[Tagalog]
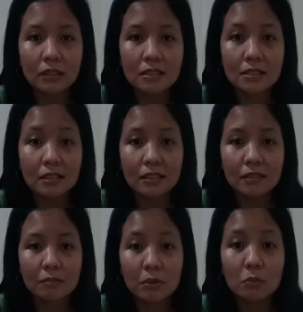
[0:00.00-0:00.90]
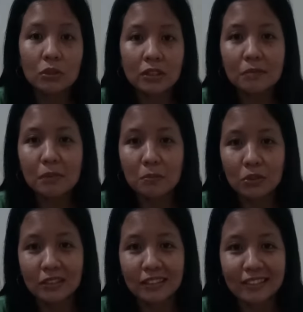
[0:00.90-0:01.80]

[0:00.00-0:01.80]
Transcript: As in, mabuting mabuti.